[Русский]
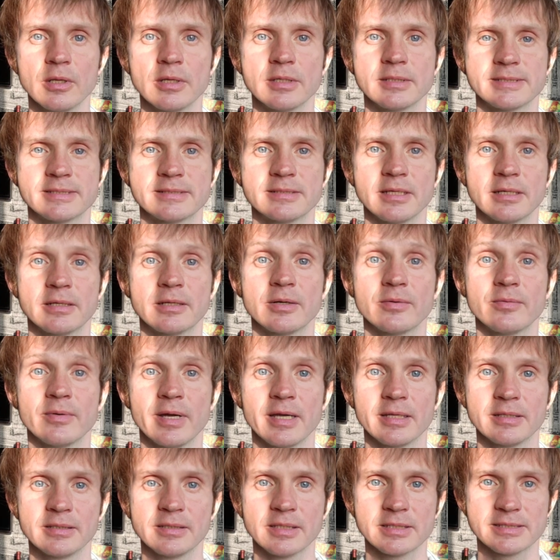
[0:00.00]

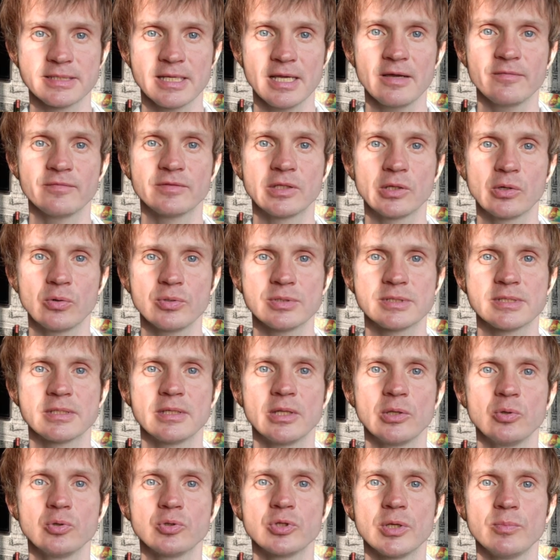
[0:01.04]
закрывает глаза, а второй
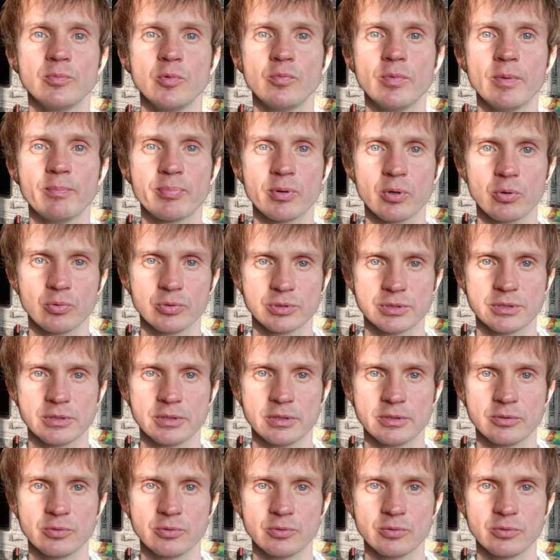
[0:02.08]
задает ему вопросы.